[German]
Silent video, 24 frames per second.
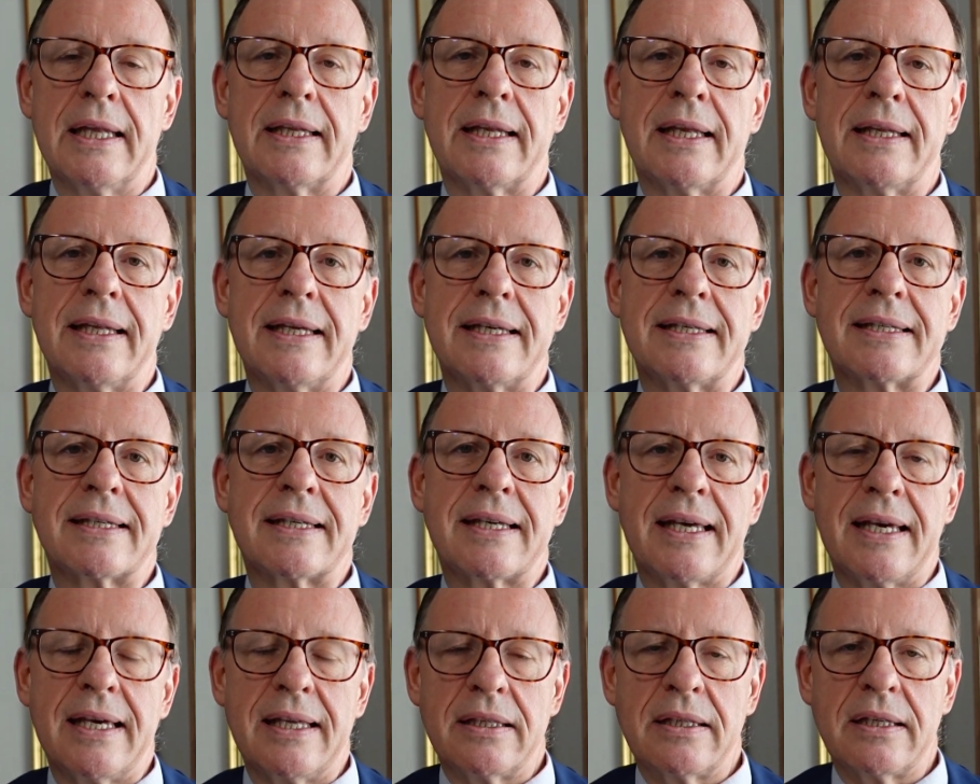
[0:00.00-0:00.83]
Denn es
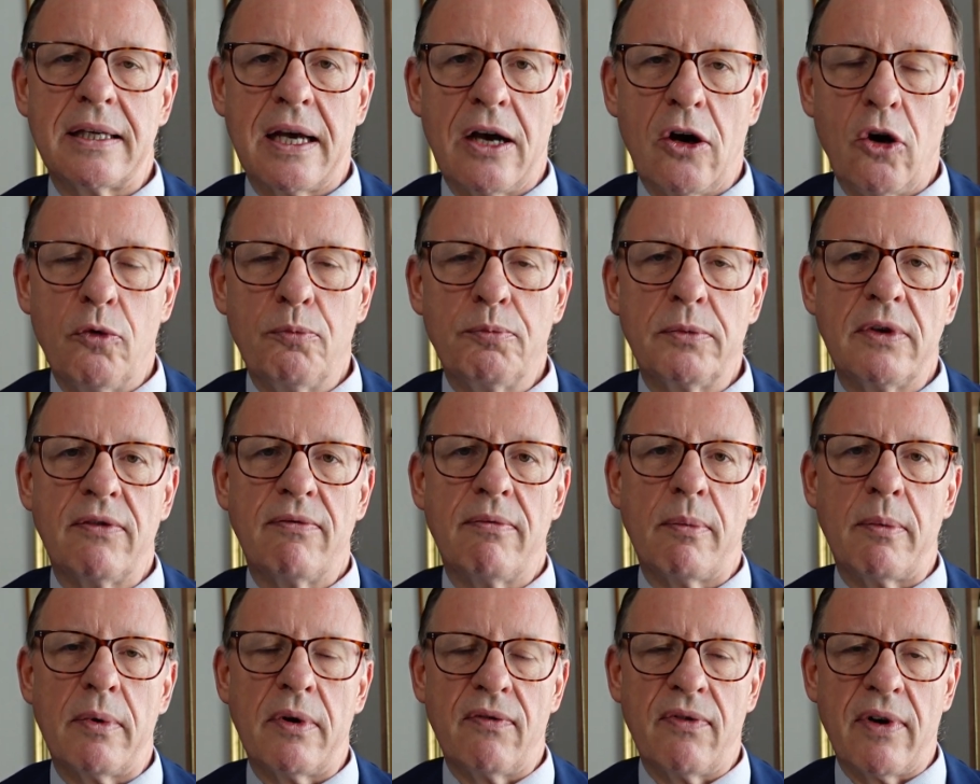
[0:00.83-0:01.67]
geht ja um die
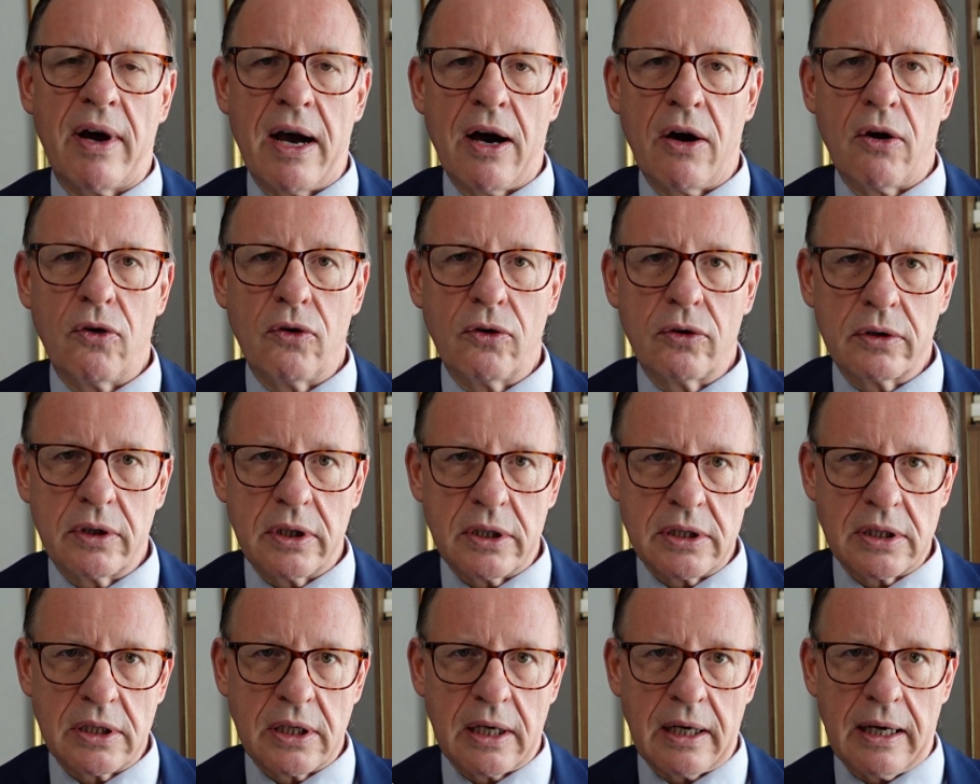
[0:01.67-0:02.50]
Bewahrung
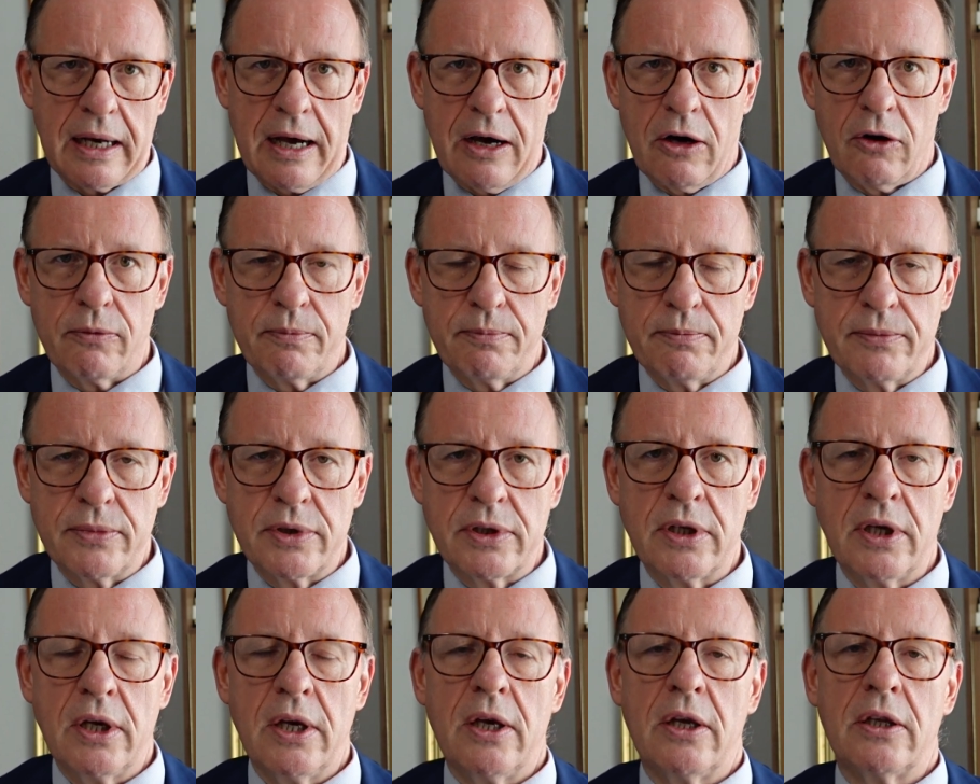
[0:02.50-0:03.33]
des
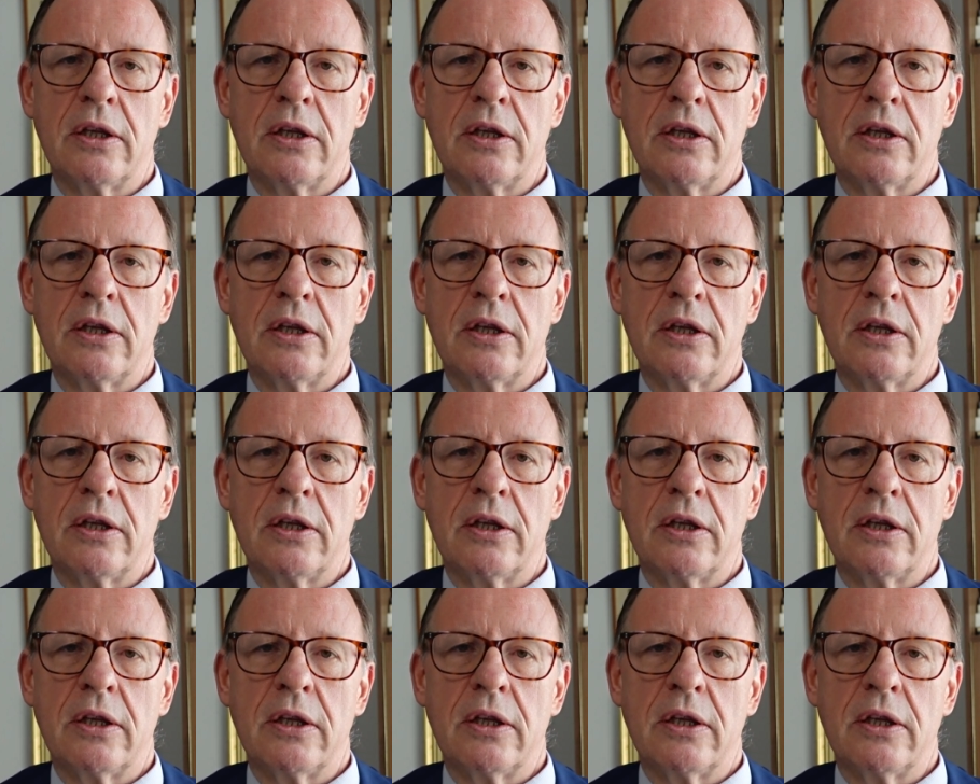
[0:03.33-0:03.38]
Glaubens,